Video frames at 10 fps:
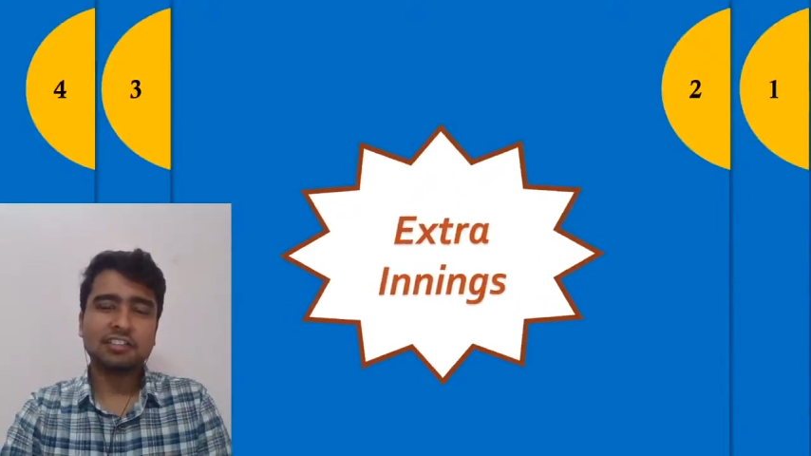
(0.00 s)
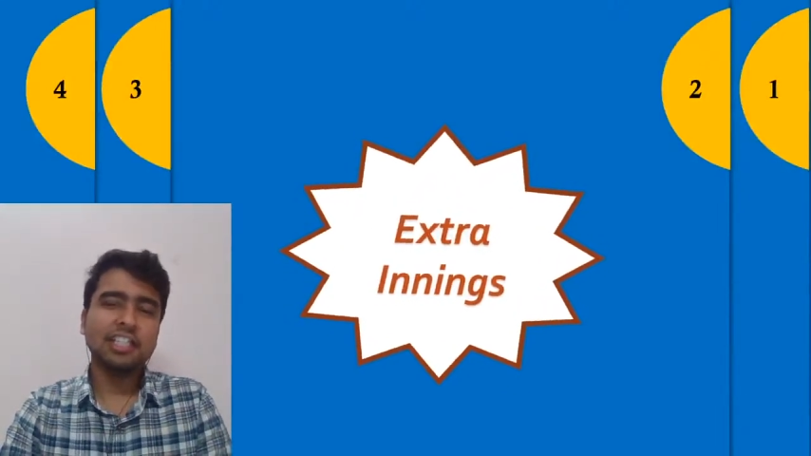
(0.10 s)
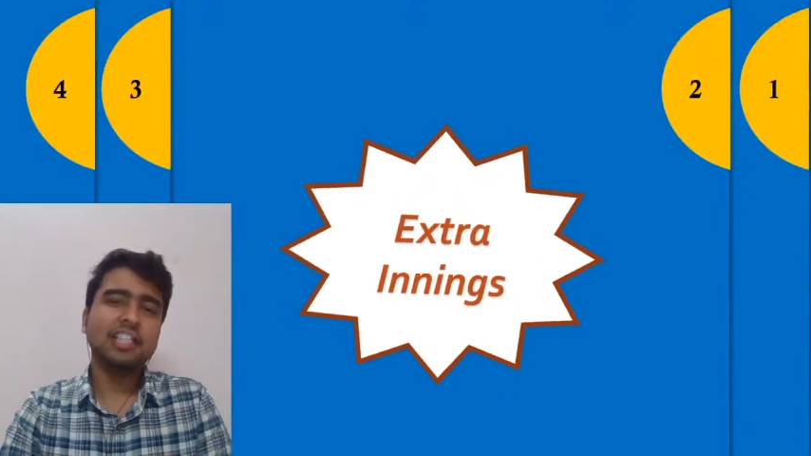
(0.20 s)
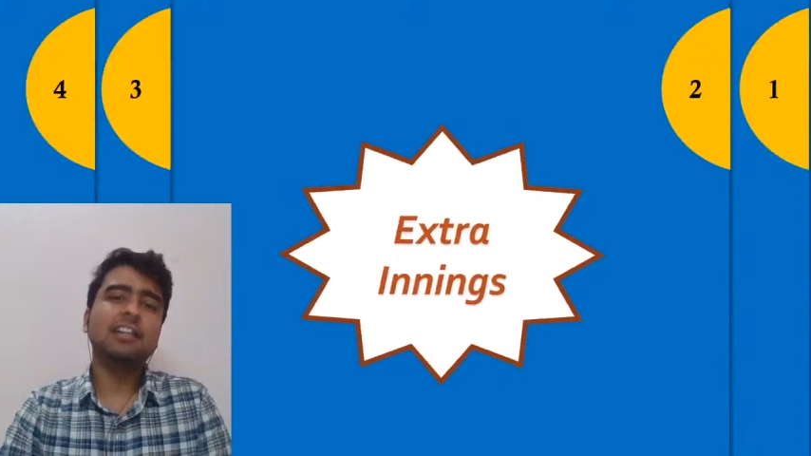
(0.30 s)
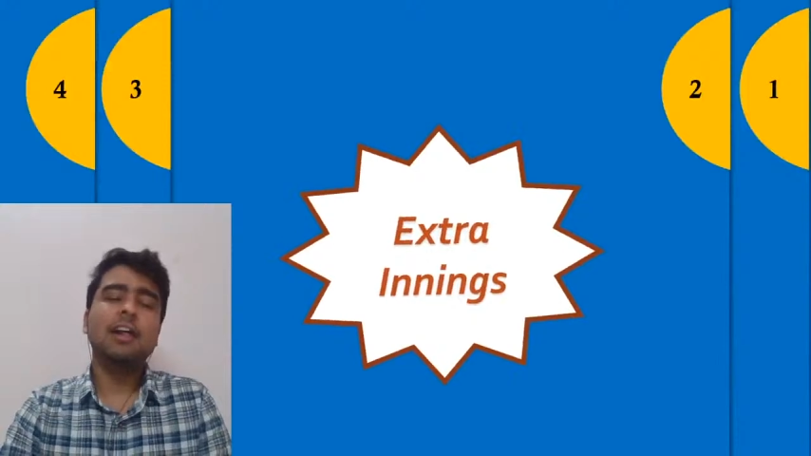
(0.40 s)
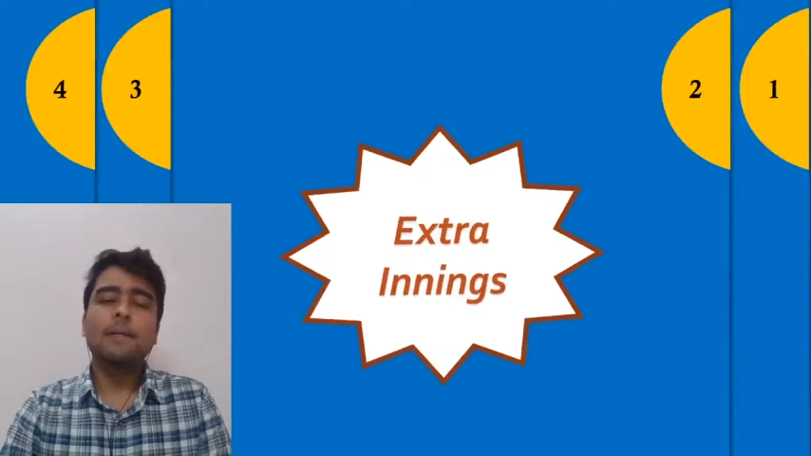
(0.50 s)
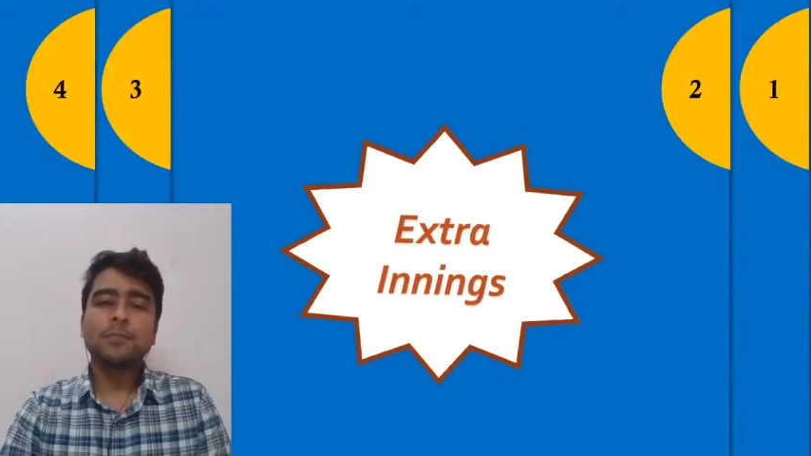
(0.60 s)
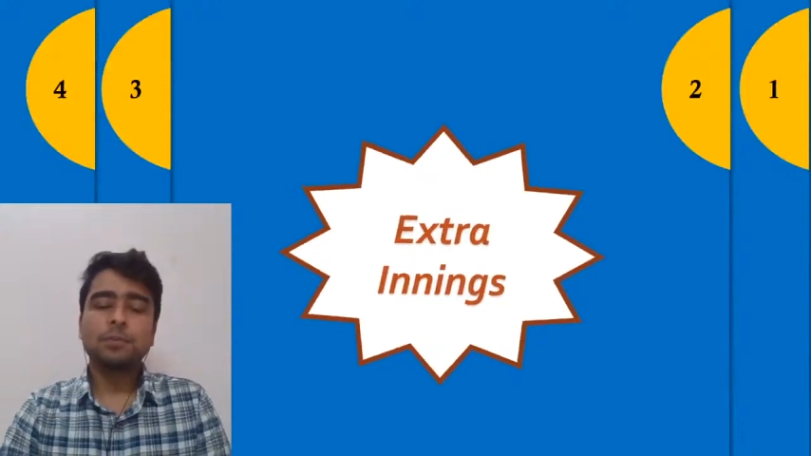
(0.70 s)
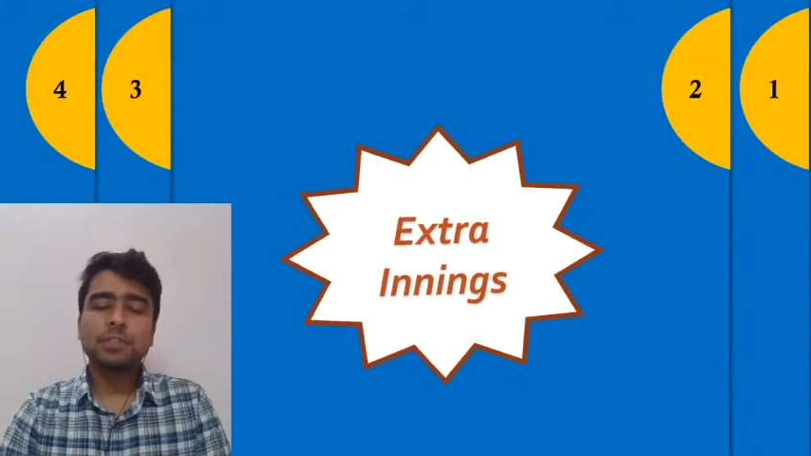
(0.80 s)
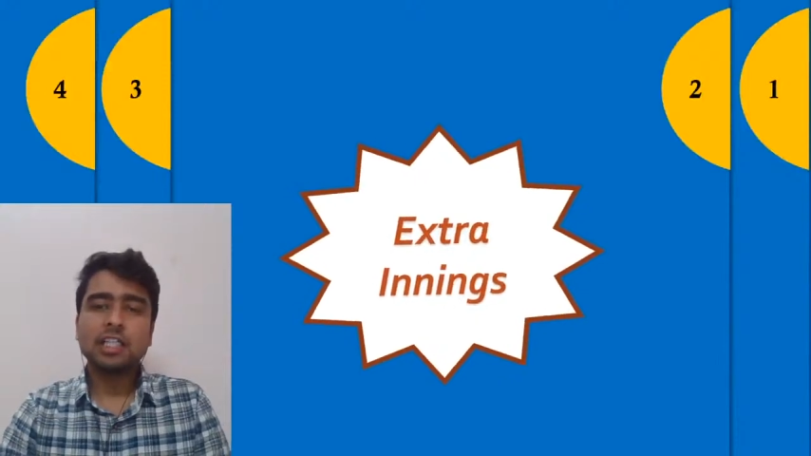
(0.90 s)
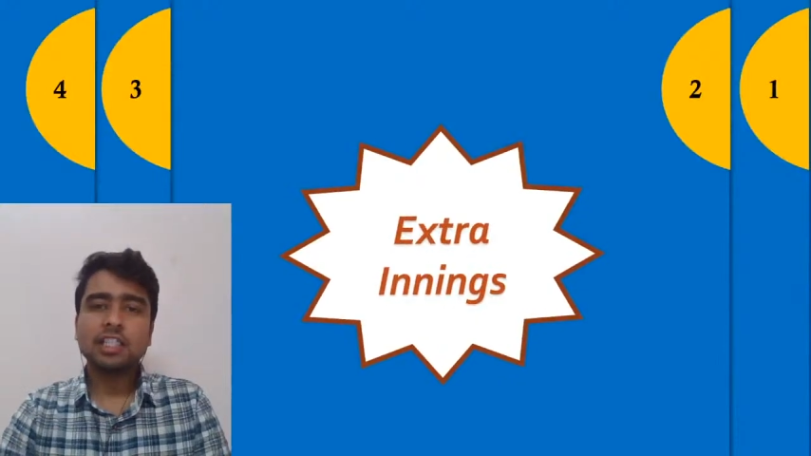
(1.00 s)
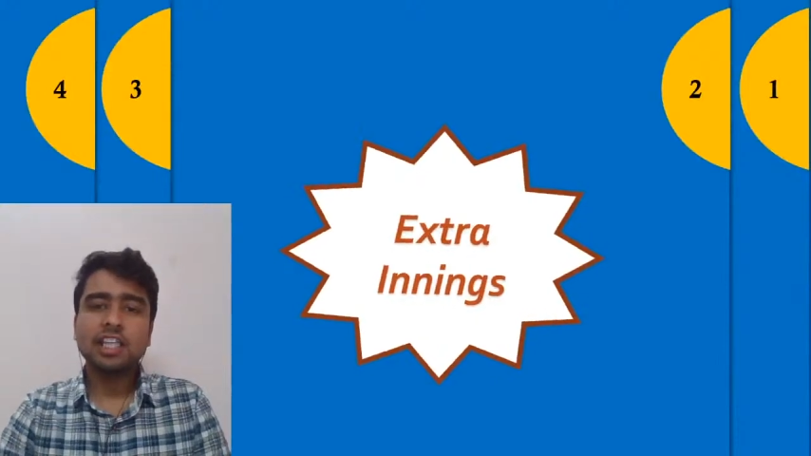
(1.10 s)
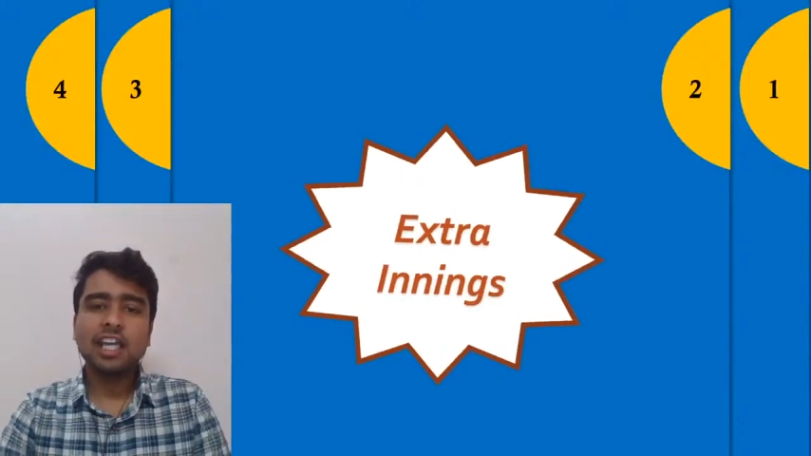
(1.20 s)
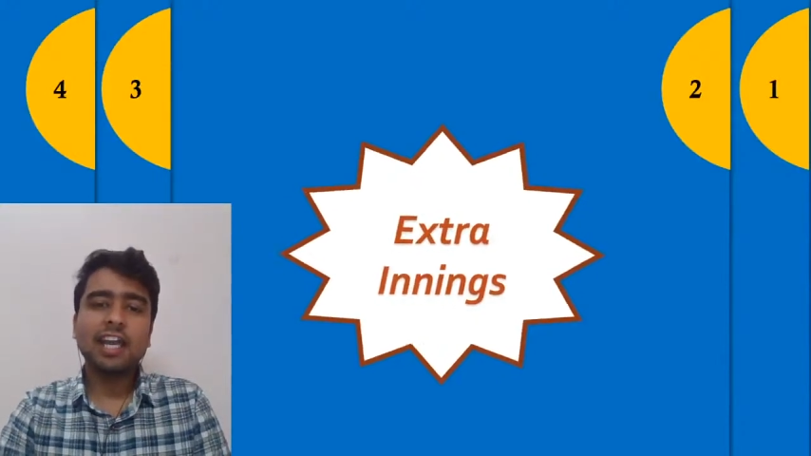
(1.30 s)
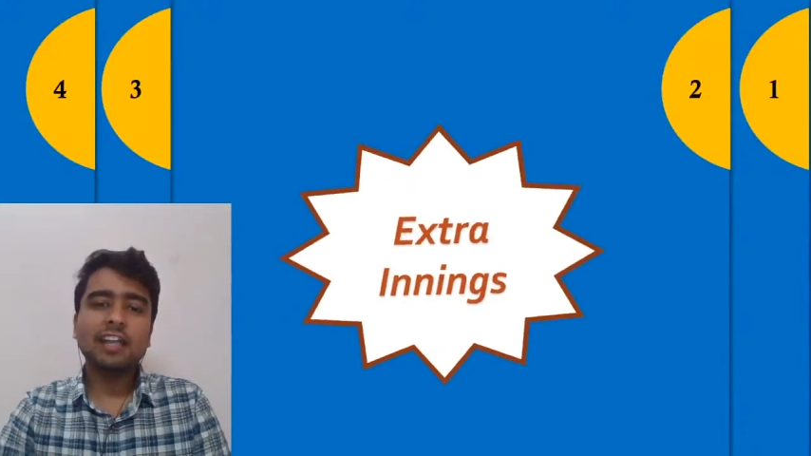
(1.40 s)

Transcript: राइट सो बेटा ये